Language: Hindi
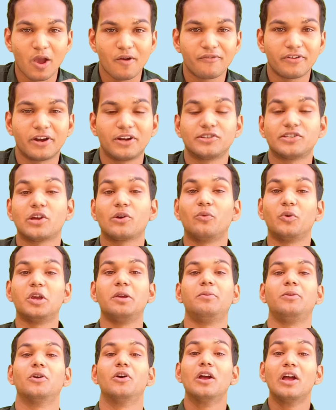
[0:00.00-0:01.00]
बॉयफ्रेंड हो चाहे
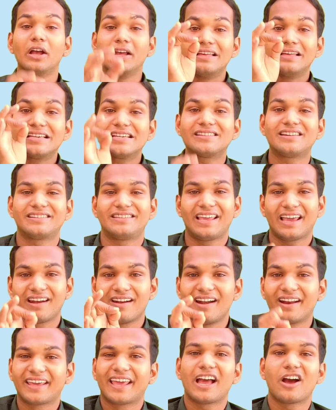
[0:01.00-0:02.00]
कोई भी हो इसी तरह से एक
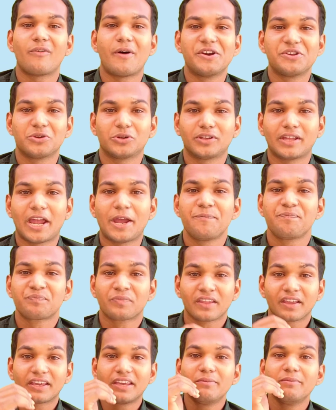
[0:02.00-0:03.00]
लड़के का ख्वाहिश होता है
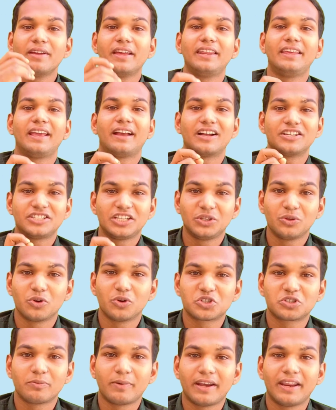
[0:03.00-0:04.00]
कि मेरी एक अच्छी
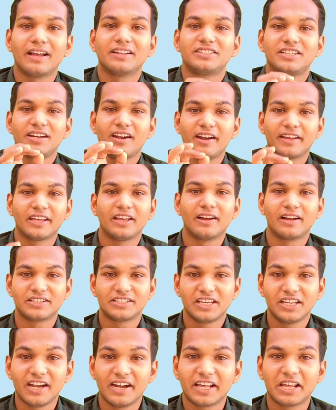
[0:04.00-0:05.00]
दोस्त बने अच्छी लड़की
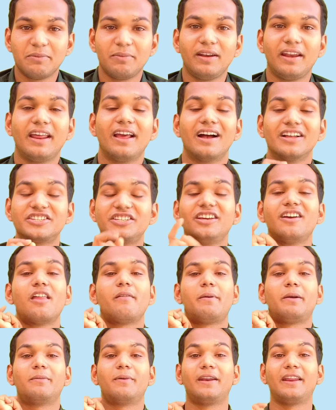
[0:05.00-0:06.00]
अच्छी लड़की मिले अच्छी
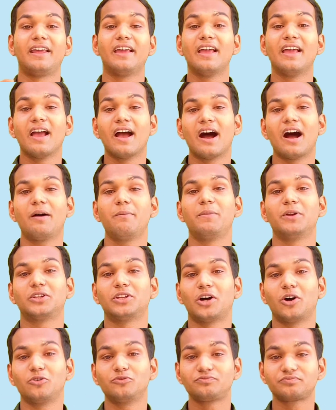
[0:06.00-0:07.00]
गर्लफ्रेंड बने अब
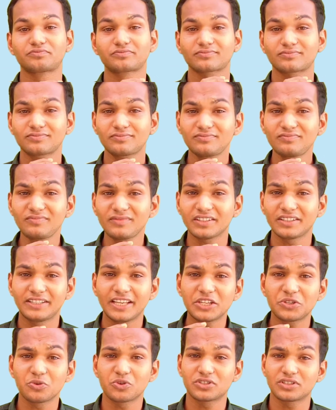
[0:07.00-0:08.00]
बताओ
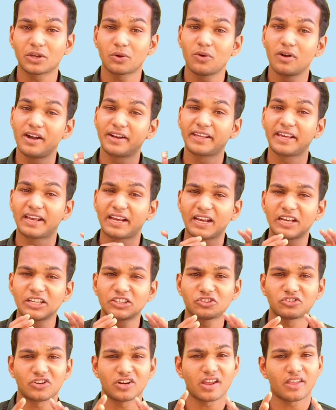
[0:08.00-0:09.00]
ये सोचकर वो लड़की
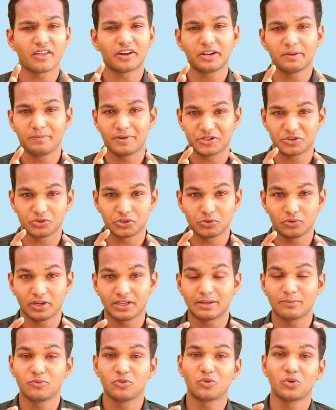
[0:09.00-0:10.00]
कितना ज़्यादा डिप्रेस होती होगी
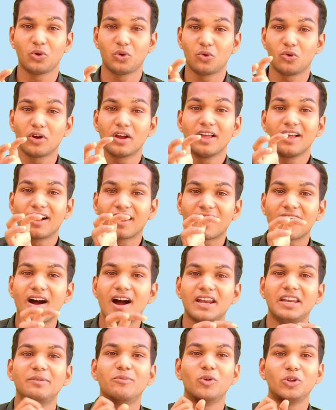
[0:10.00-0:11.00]
जब उनको लोग
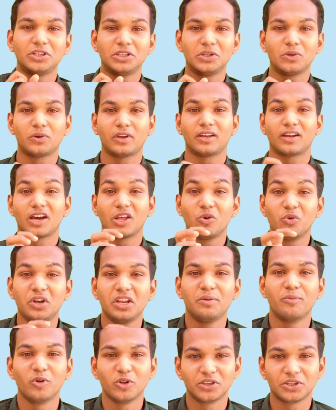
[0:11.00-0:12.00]
काली बोलती होगी
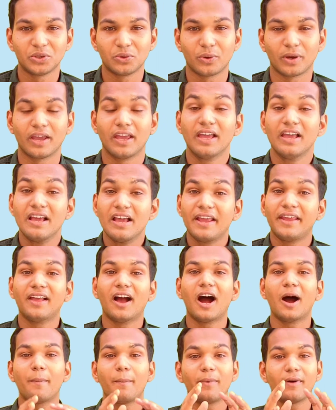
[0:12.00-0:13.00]
कलूठी बोलती होगी
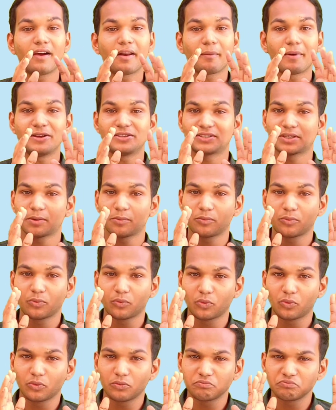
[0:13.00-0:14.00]
यहाँ पर भाई
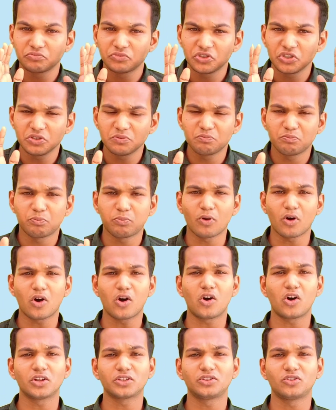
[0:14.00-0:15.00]
साहब चीज़
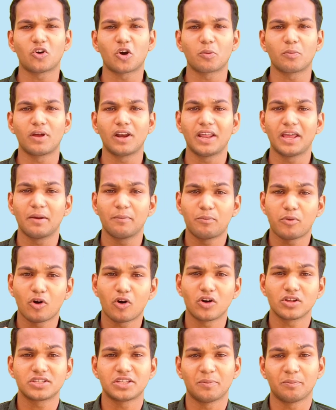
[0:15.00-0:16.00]
बहुत नॉर्मल है
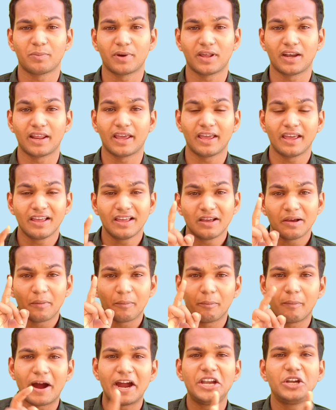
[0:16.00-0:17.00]
बहुत सिंपल है
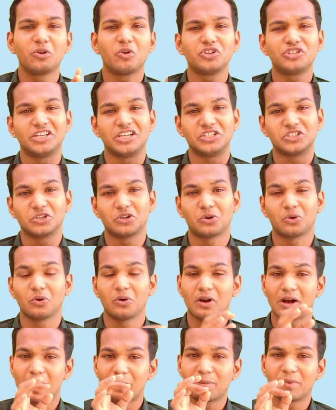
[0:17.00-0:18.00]
माइंड को चेंज करो
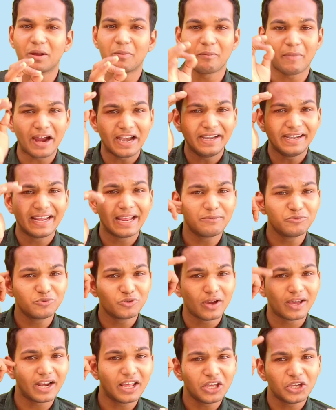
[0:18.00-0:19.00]
अपना माइंड गेम
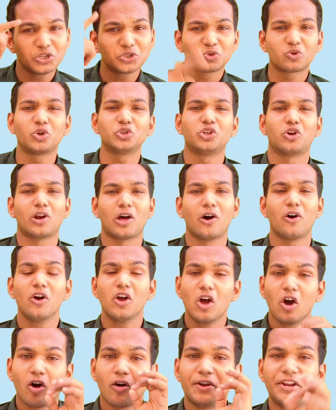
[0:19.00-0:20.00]
जो है ना इसको दौड़ाओ
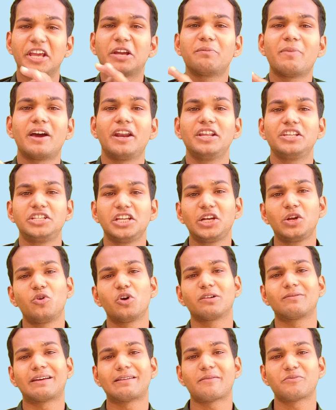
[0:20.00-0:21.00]
और एक बार जिन
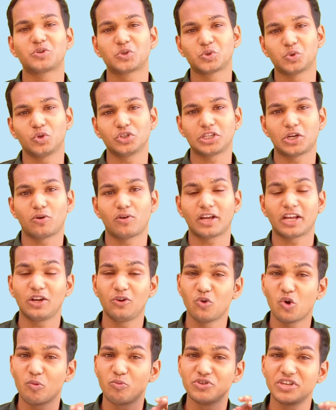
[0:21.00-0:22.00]
लोगों के बारे में सोच रहे हो ना कि
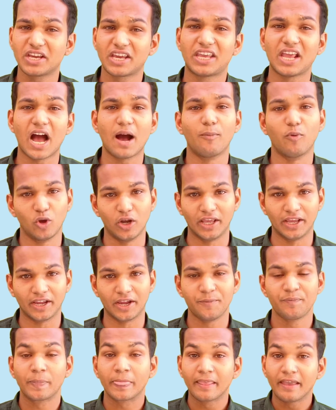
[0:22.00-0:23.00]
लोग मुझे क्या
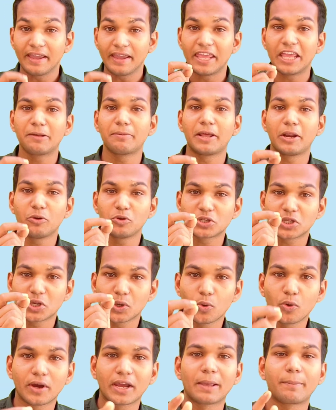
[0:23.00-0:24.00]
बोलेंगे एक बार उस
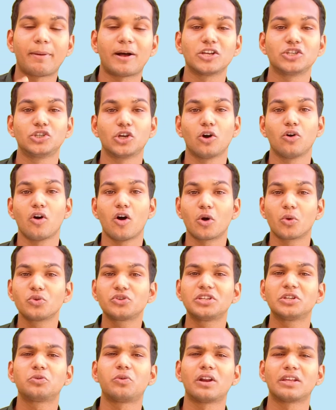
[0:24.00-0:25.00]
लोग के पास जाओ और
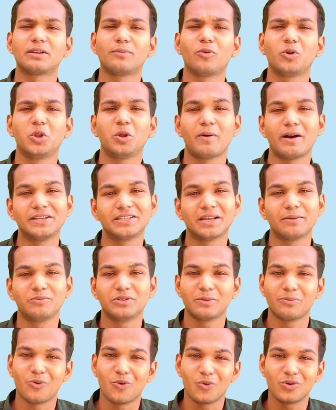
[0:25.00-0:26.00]
उससे थोड़ा सा बोल दो भाई साहब
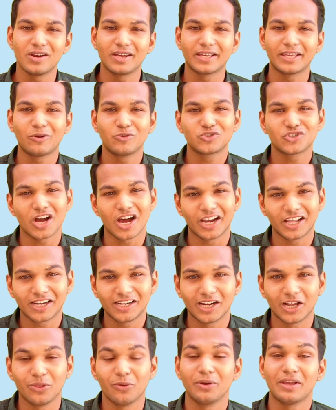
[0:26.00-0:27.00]
मुझे भूख लगी कुछ खाना
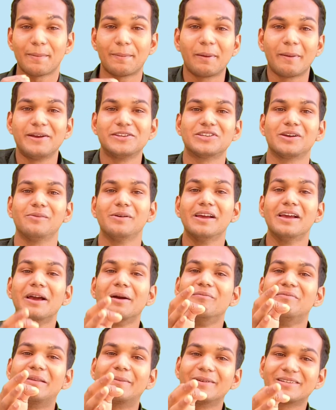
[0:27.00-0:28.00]
खिला दो या फिर भाई
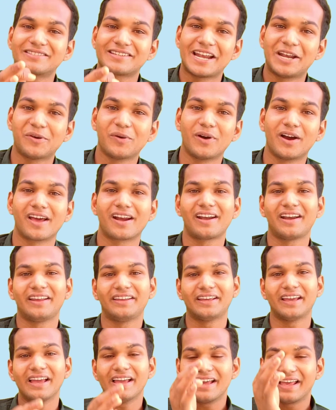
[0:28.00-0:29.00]
साहब मेरे पास रहना वो घर
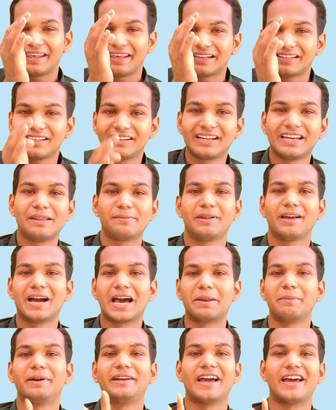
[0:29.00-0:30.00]
नहीं है एक दिन के लिए अपने
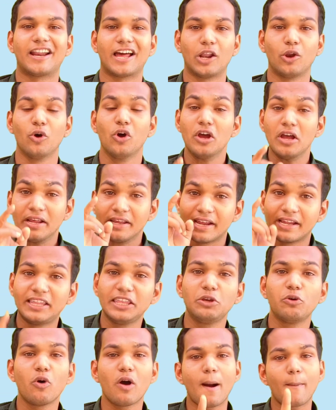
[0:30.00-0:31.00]
घर में ठहरा लो
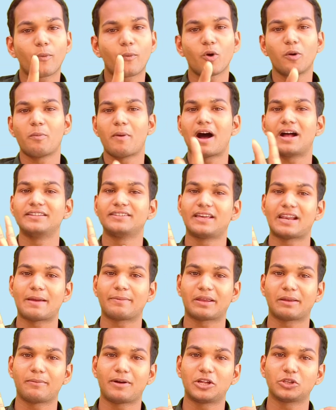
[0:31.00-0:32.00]
यदि वो आपको मान जाना
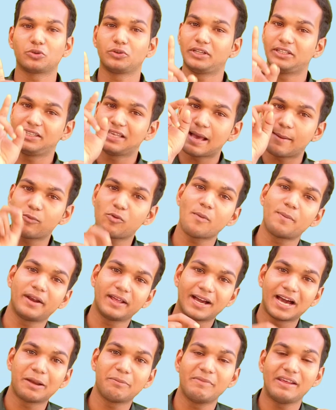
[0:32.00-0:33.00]
आपके बाद यदि आपको
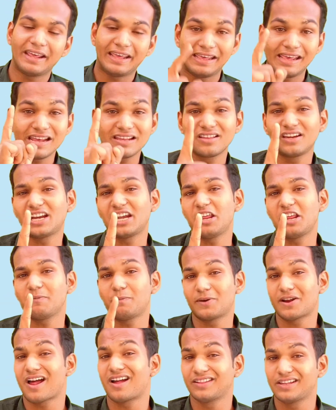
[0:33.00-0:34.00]
अपने घर में एक दिन के लिए
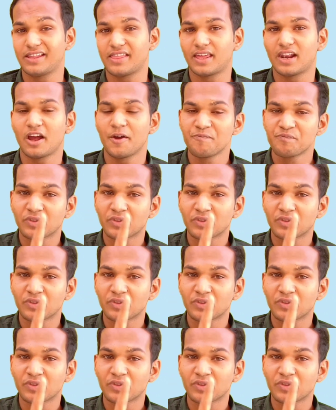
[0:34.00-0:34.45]
पनाह दे देना